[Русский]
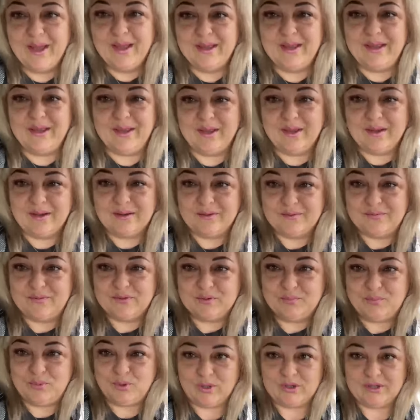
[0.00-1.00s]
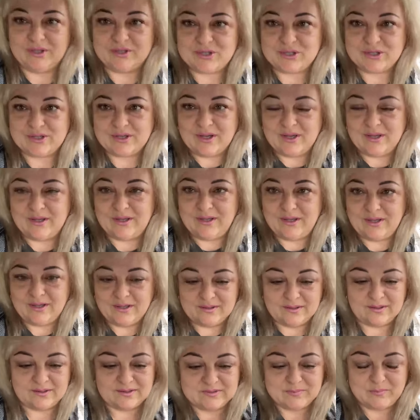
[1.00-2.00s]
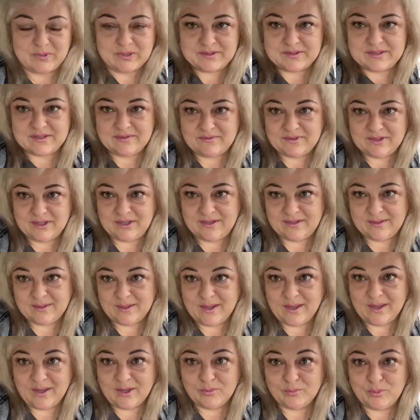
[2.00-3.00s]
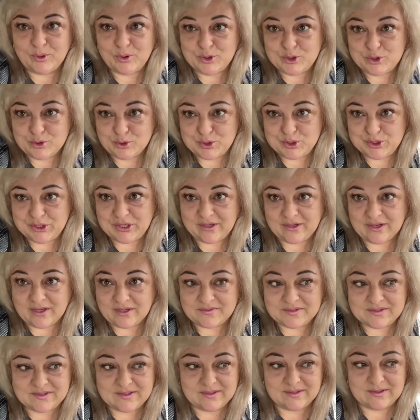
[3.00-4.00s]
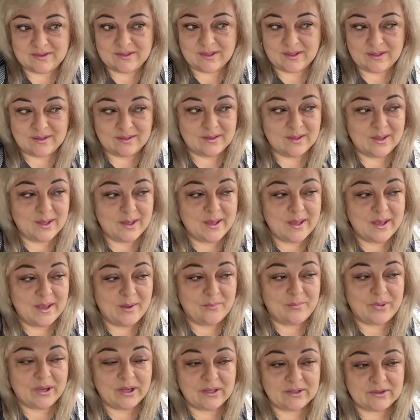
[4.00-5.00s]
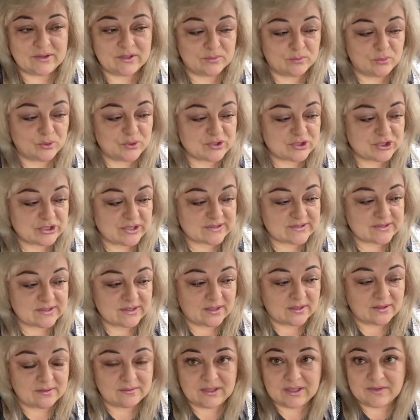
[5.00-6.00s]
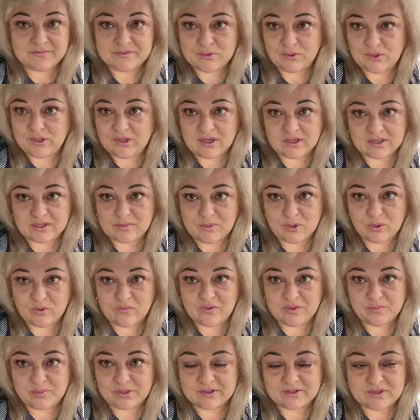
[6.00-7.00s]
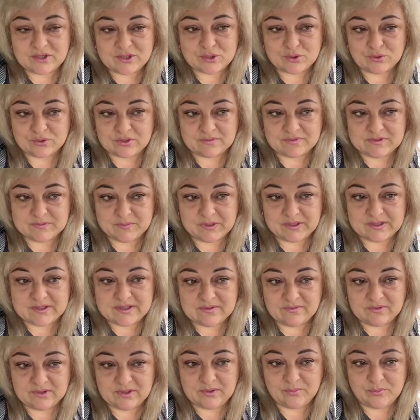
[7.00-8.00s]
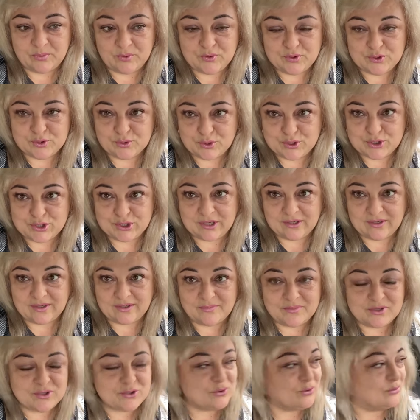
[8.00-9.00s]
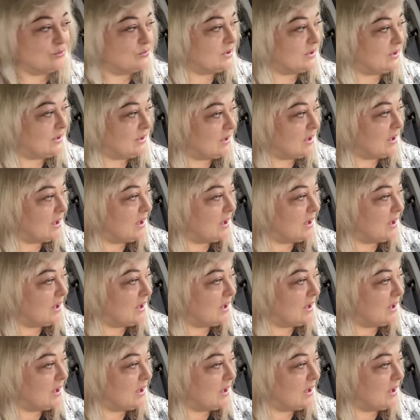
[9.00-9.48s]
И футболочка, и э, спортивные брючочки, как всегда. Поэтому сейчас я, я все никак не могу выбрать еще там спортивные брючочки кимчумные.